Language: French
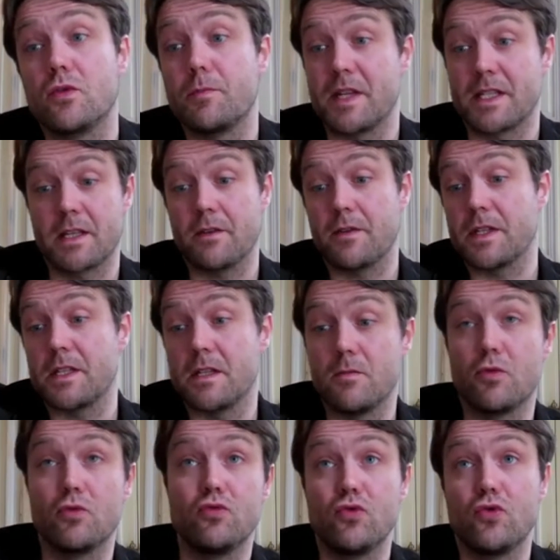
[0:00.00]
Je passe très
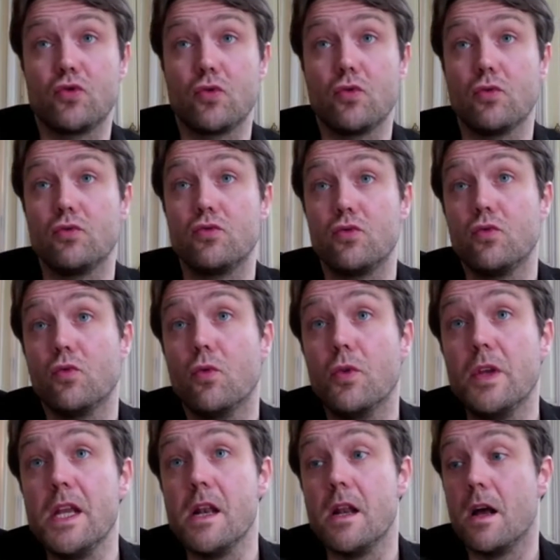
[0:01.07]
facilement du jeu au tu au
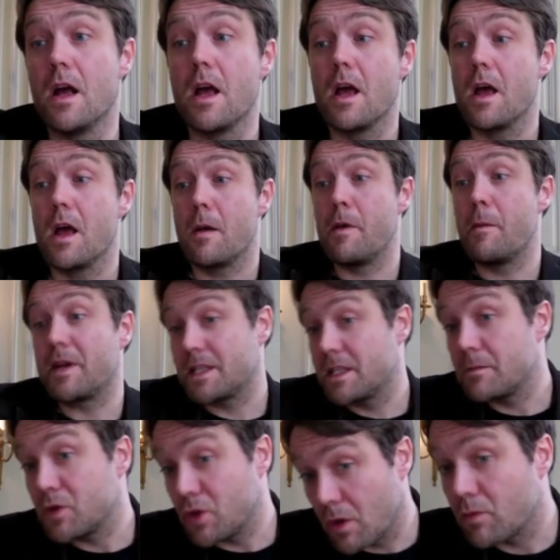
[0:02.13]
il, mais parce
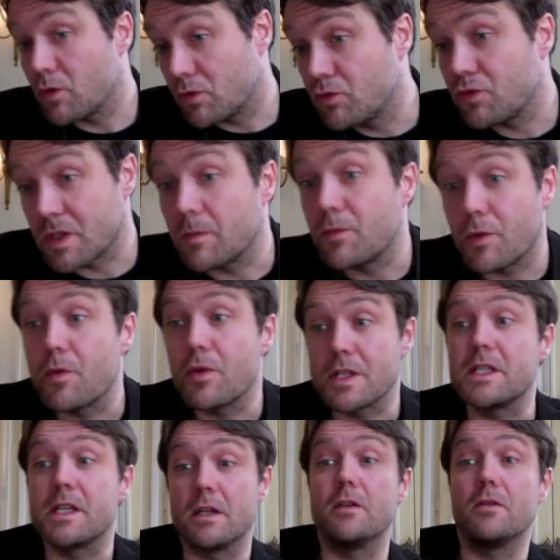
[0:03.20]
qu'il me semble tout simplement que
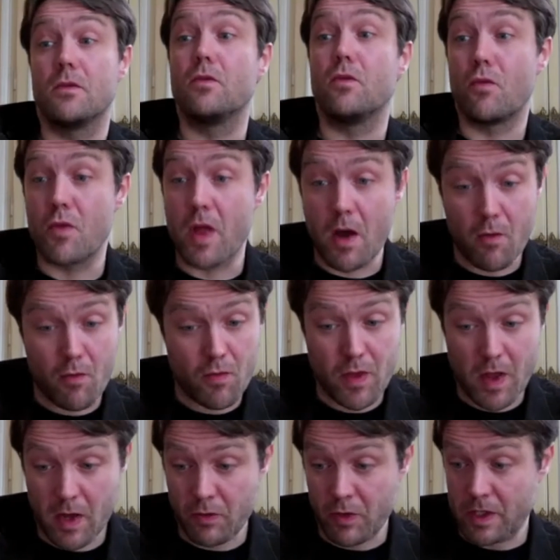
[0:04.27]
c'est on a, on
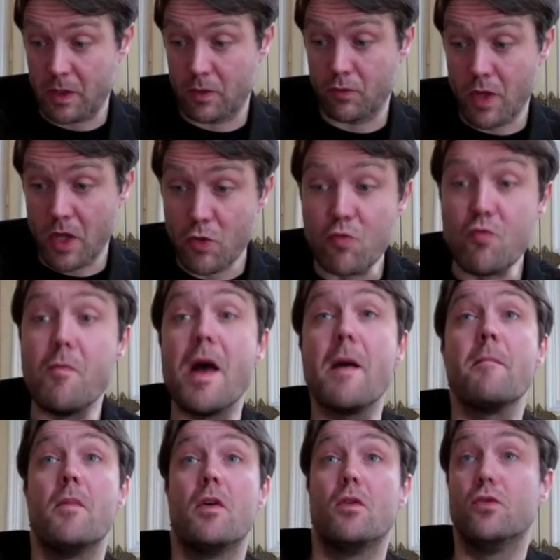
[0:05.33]
a,
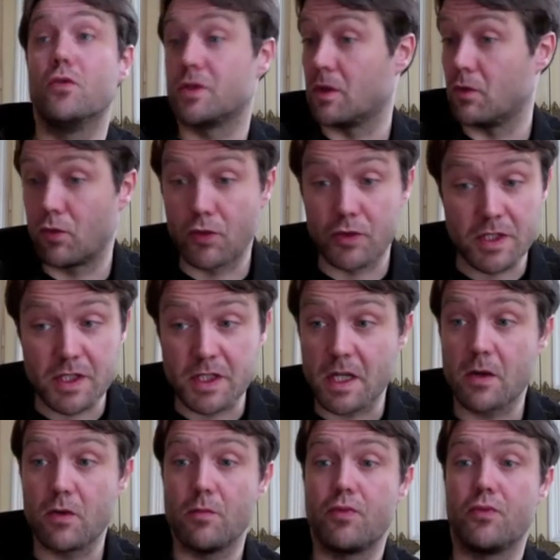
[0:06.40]
nous-mêmes dans un,
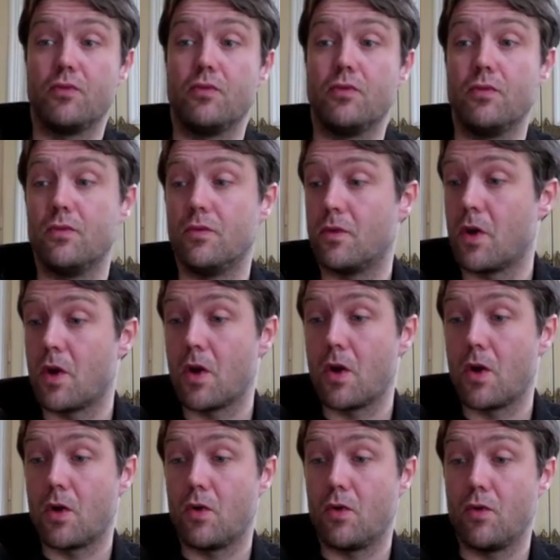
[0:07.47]
quotidien le plus
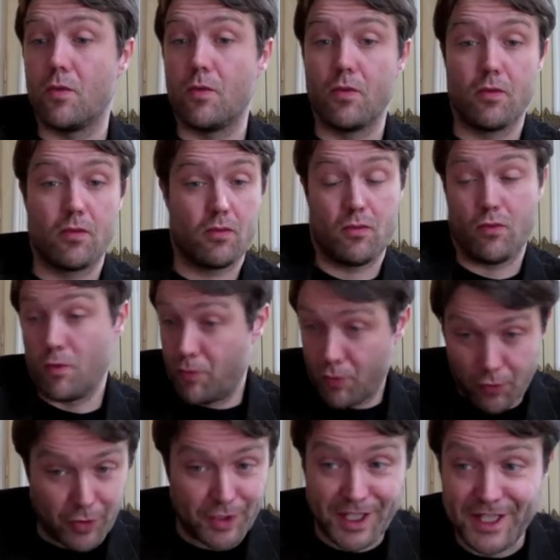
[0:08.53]
le
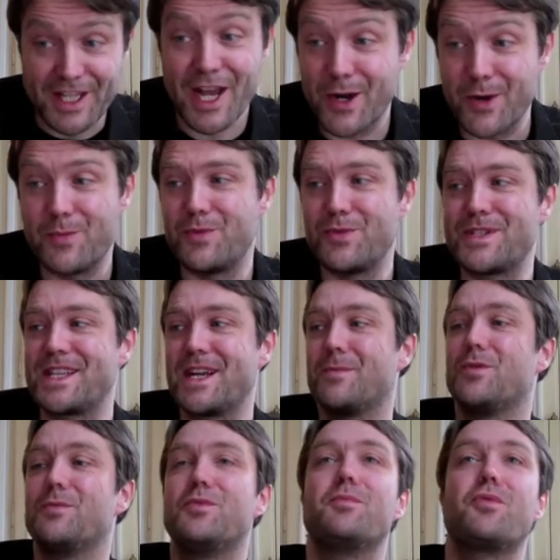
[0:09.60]
plus quotidien, le plus
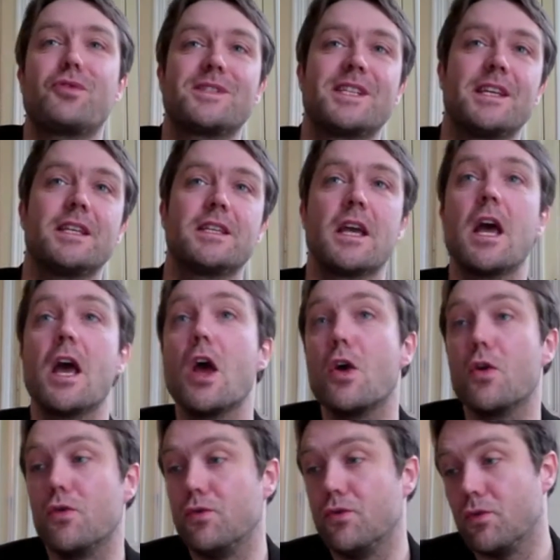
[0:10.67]
simple, le plus prosaïque,
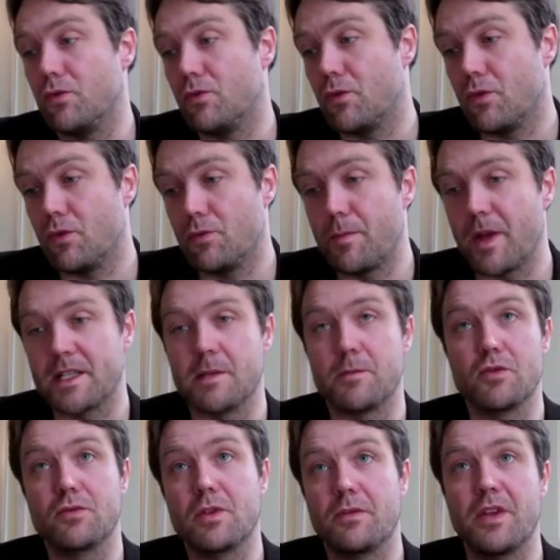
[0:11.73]
une,
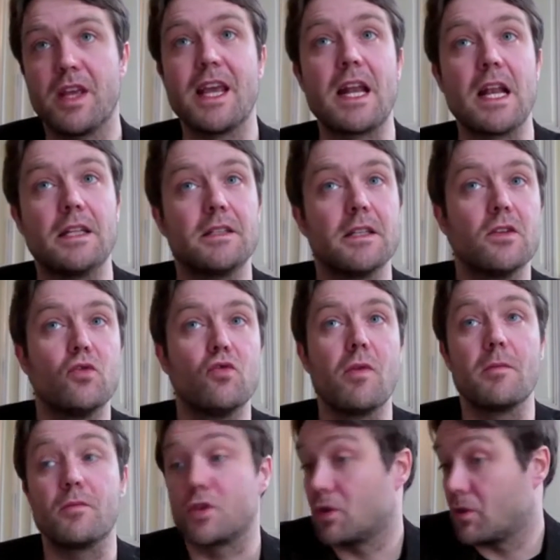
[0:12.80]
perception tout à fait éclatée de
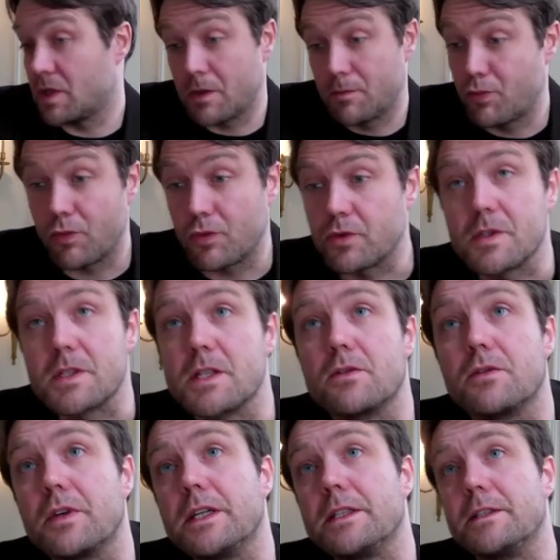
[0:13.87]
nous-mêmes, sans être pour autant
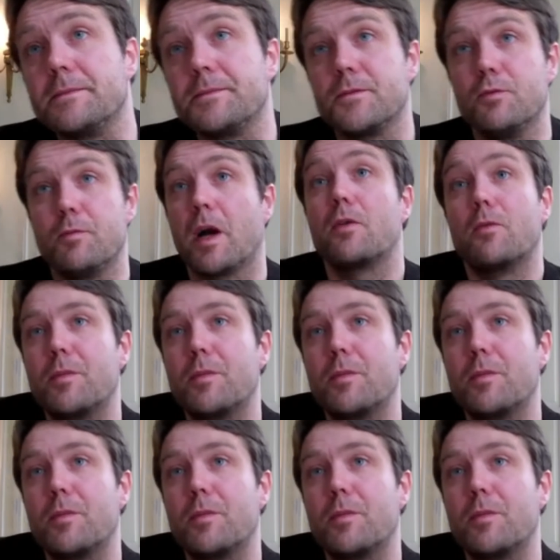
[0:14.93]
schizophrène, hein, ou pas mm.